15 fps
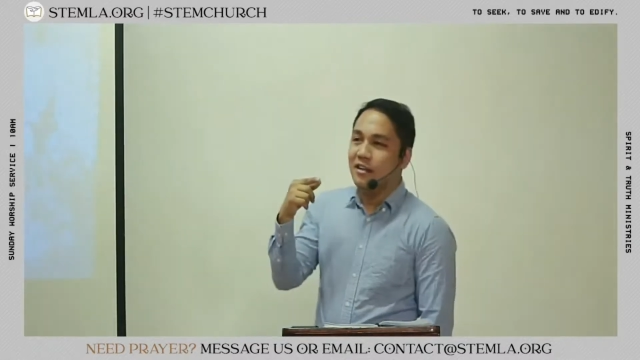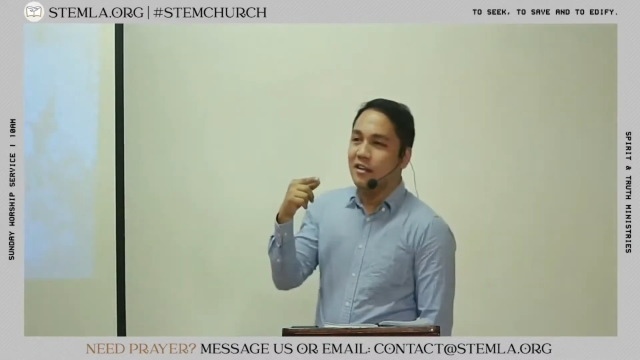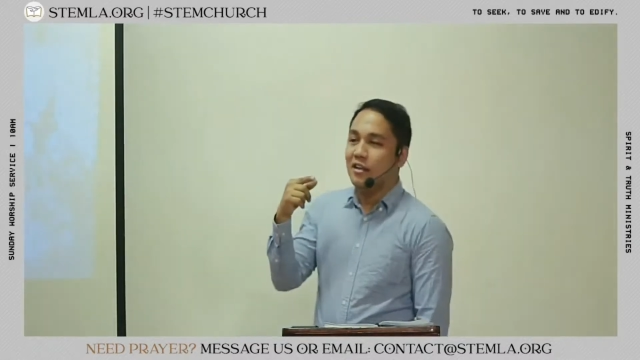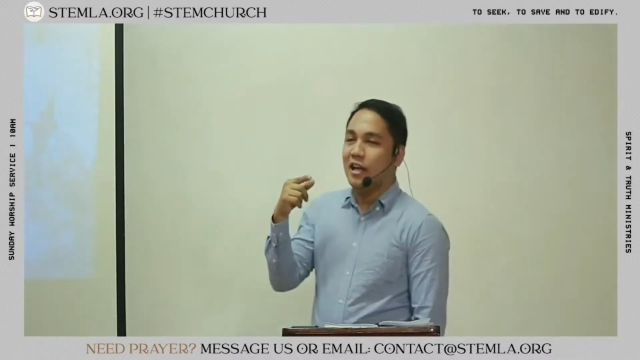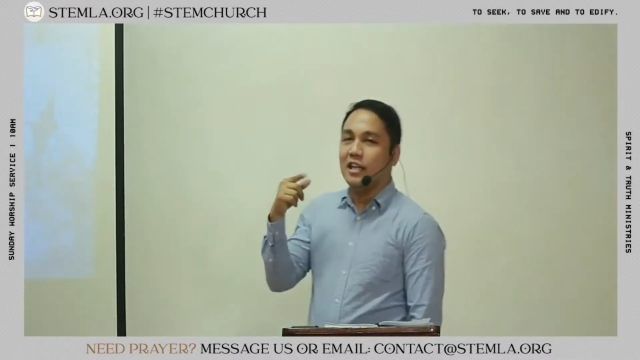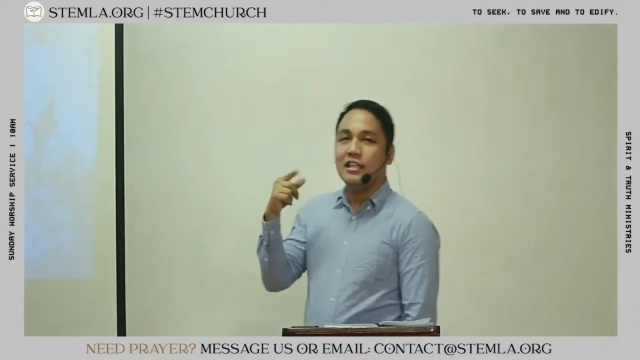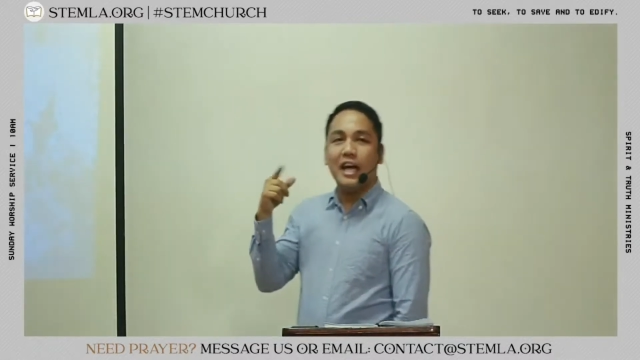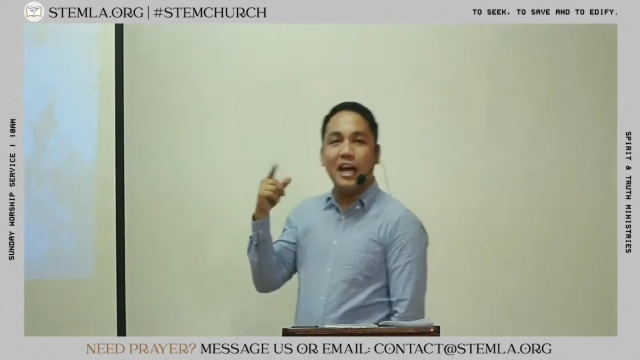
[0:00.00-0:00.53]

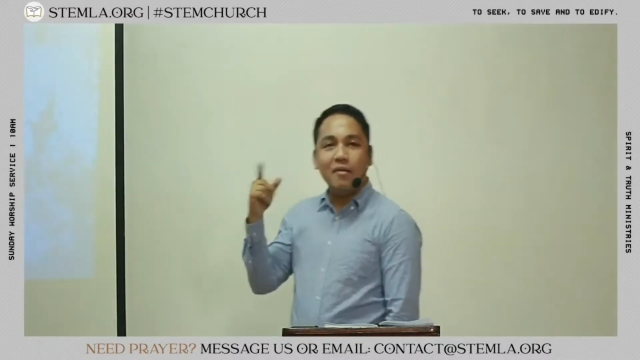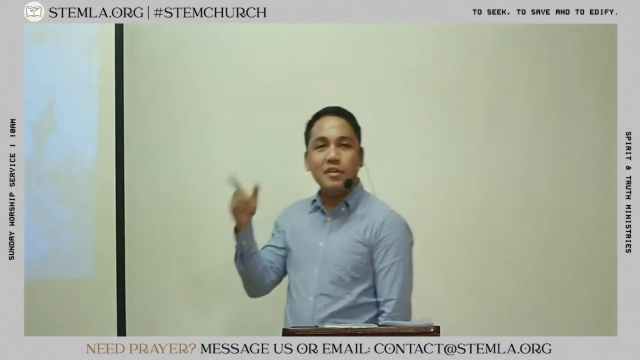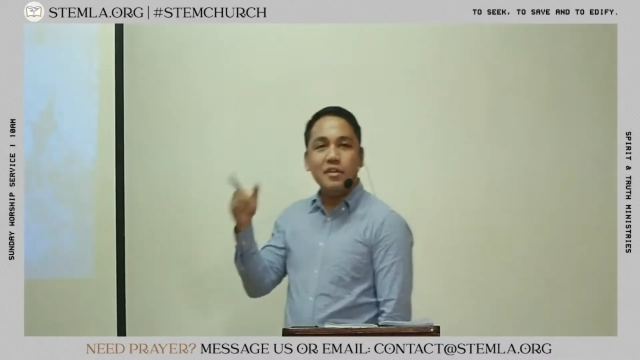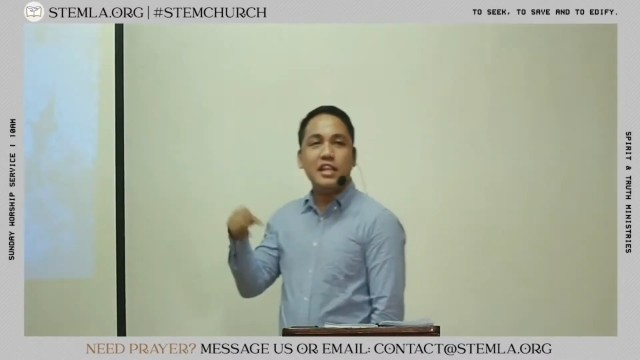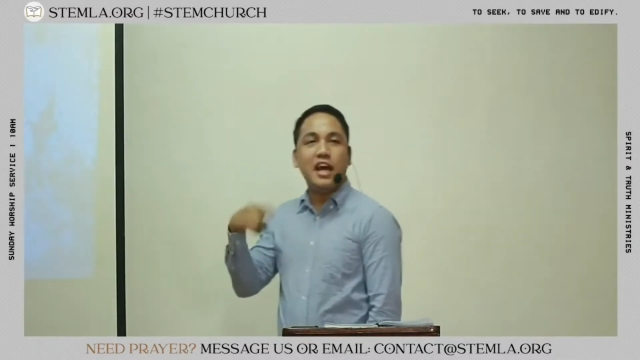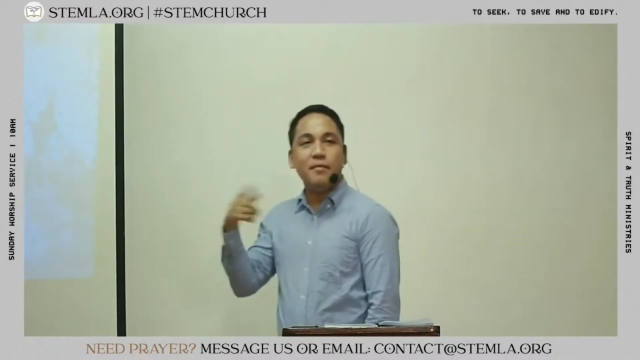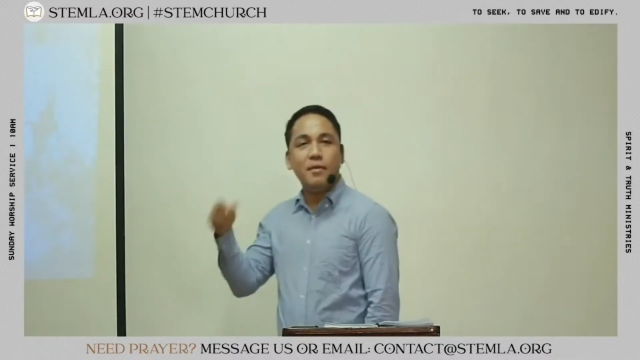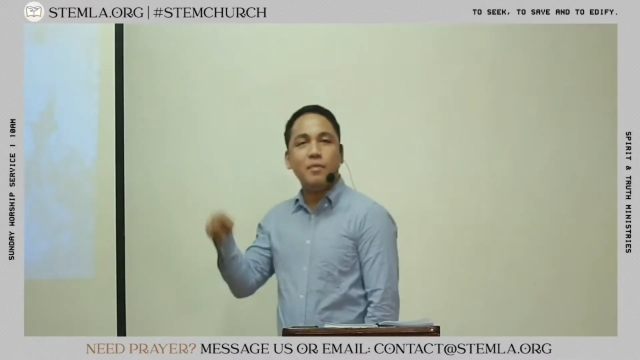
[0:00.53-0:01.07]
Ang
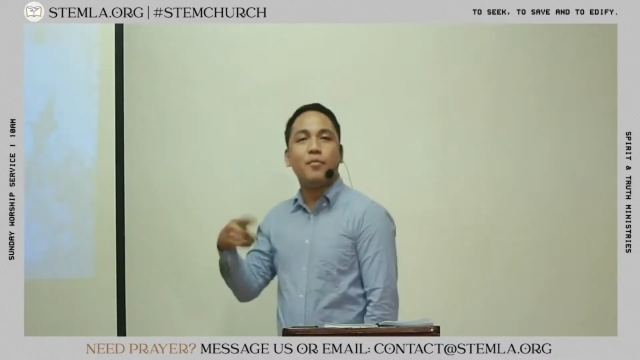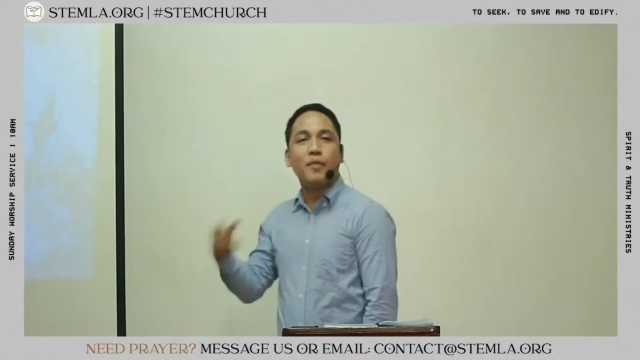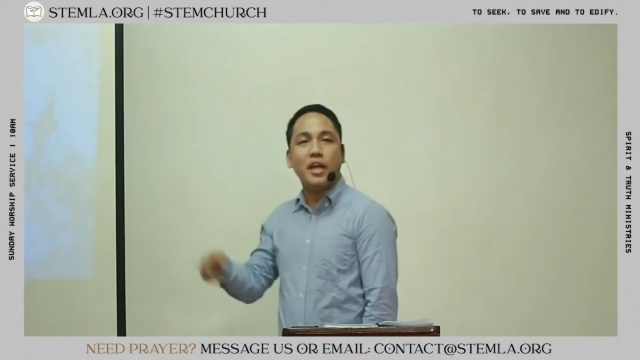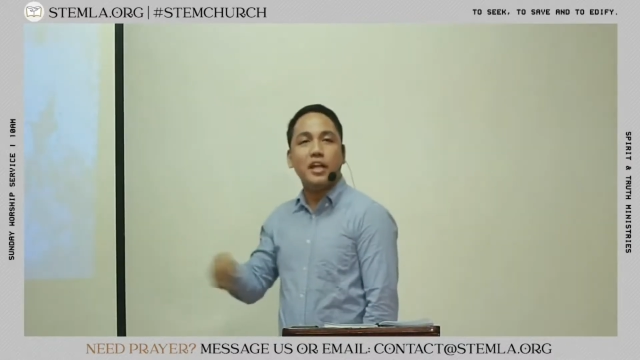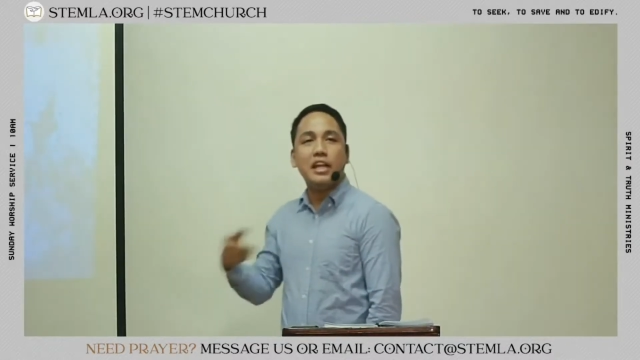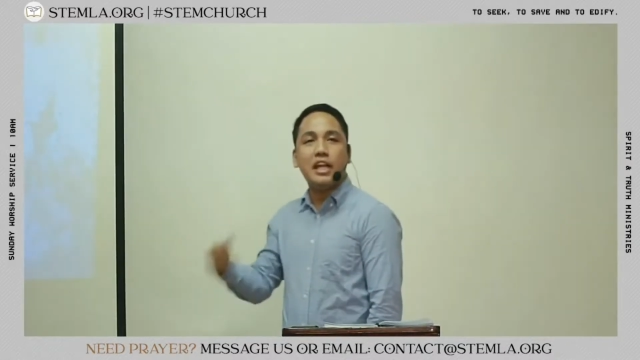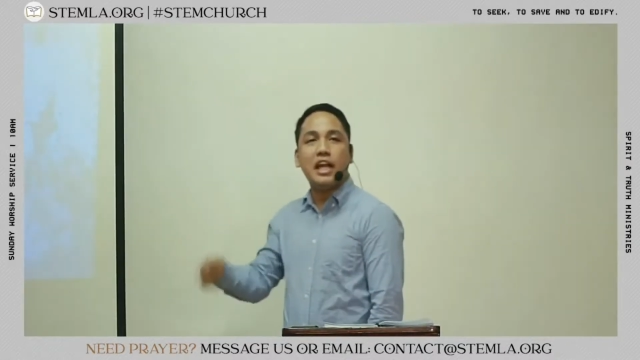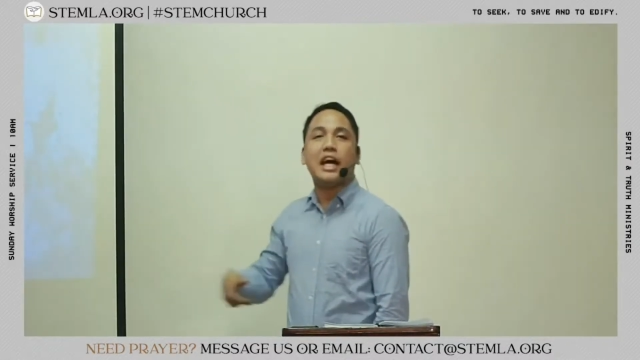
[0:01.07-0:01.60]
dami-dami mo
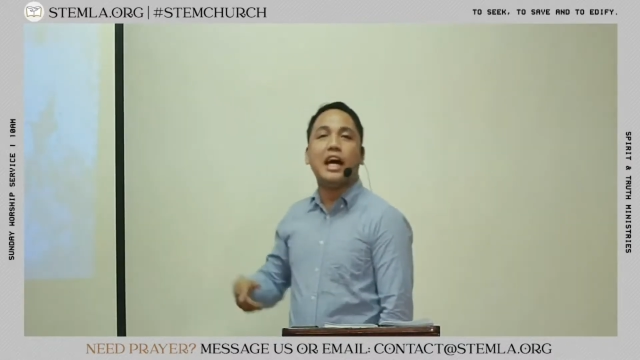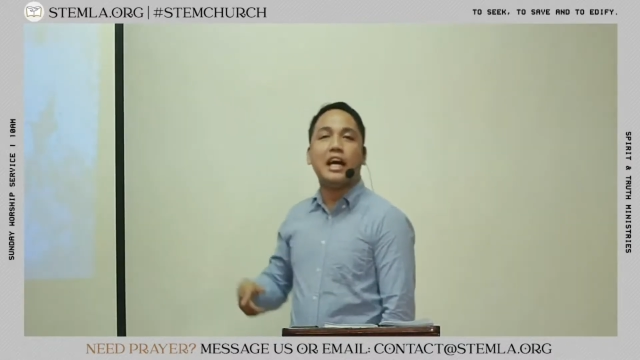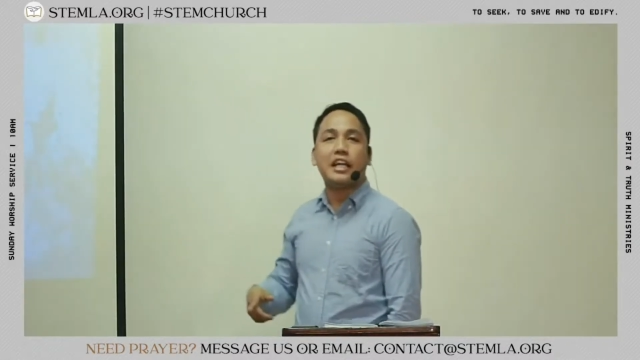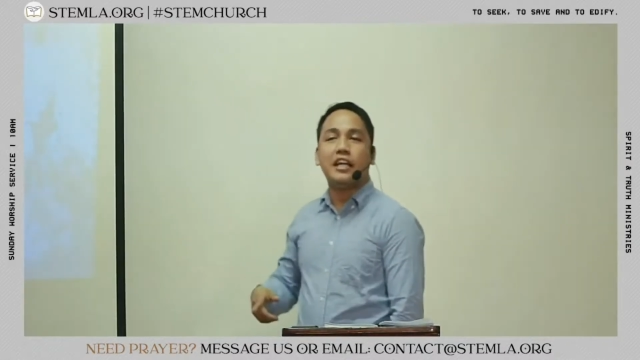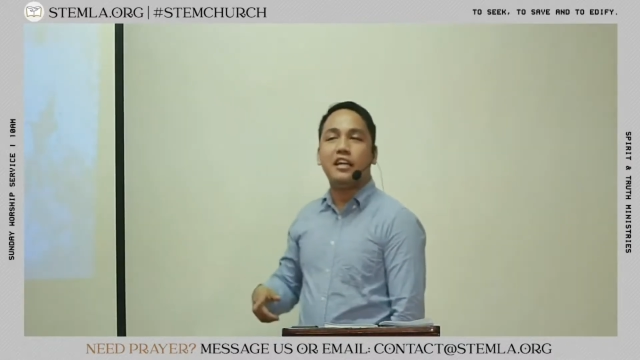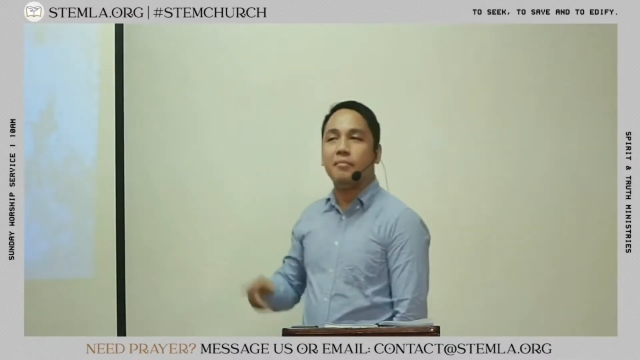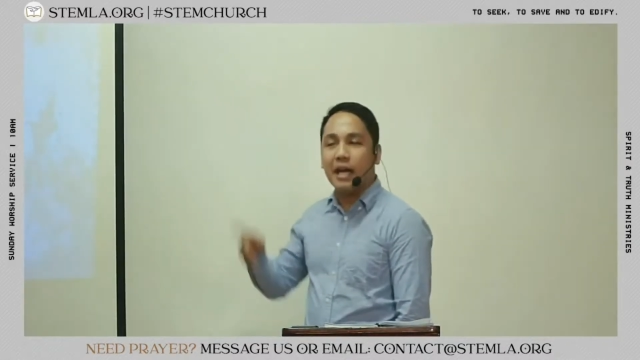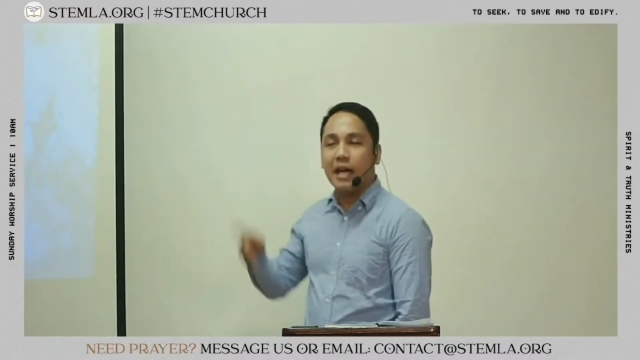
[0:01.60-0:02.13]
pwede
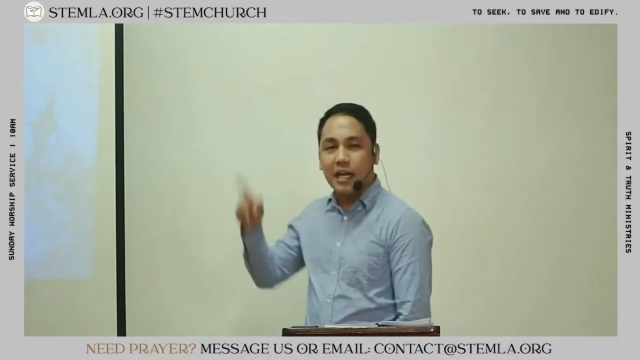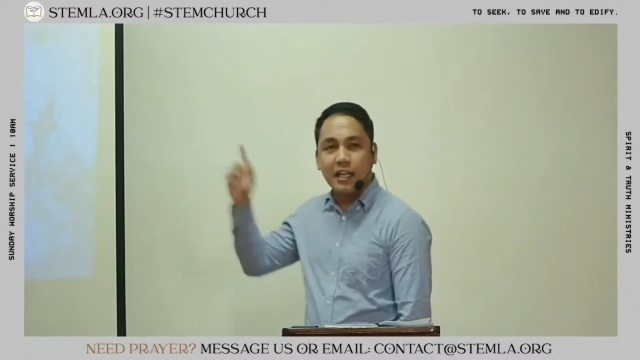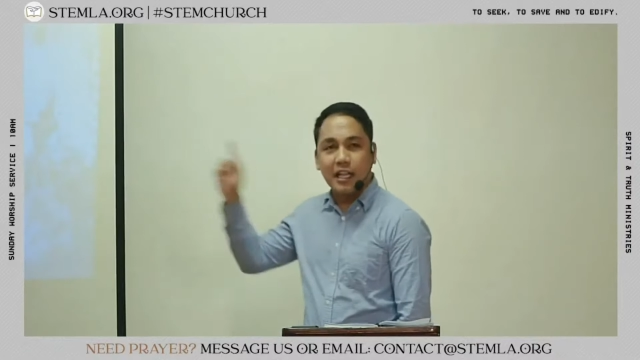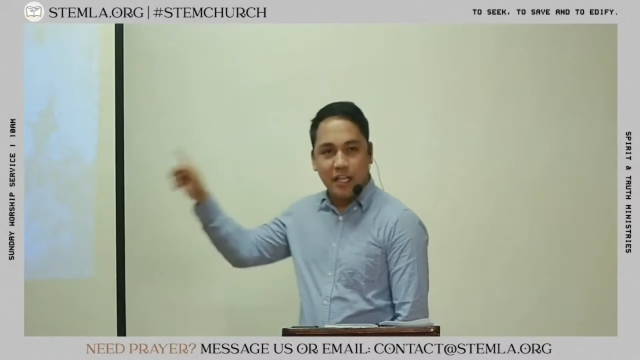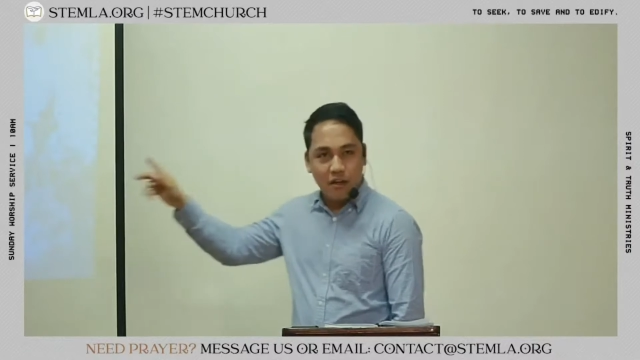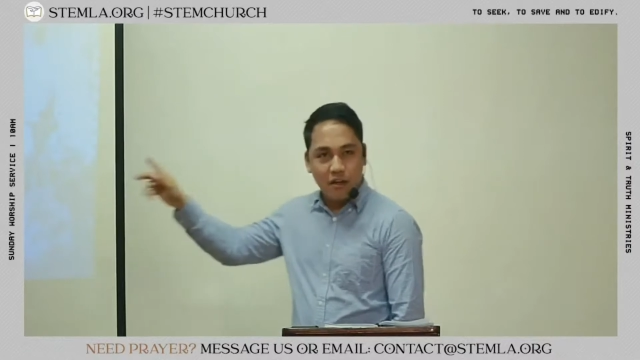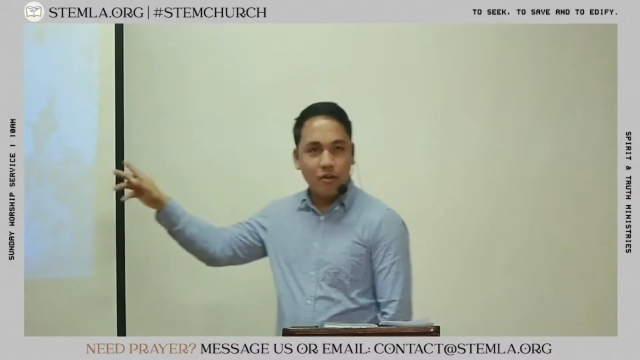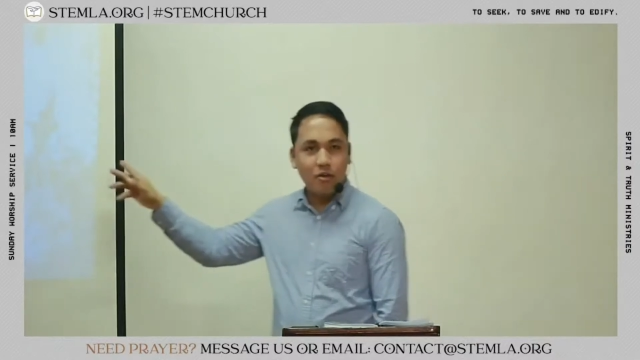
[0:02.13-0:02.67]
lakarin, bakit
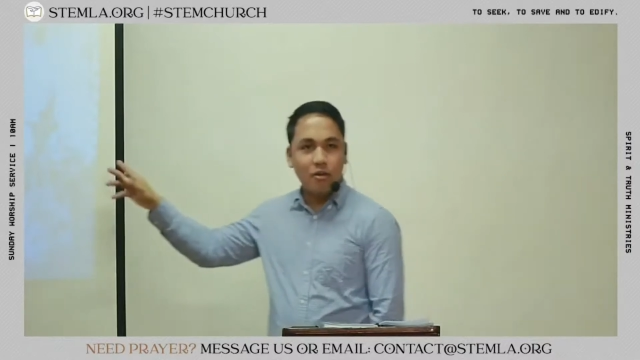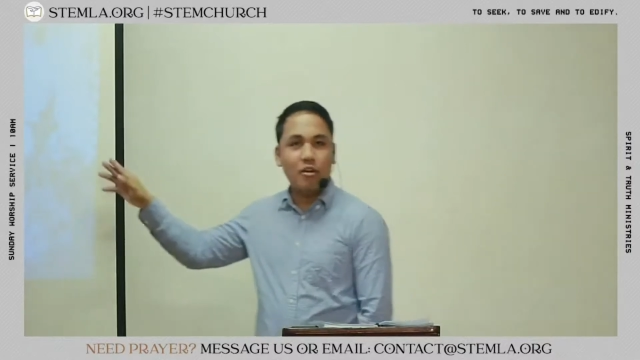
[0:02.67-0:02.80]
linggo?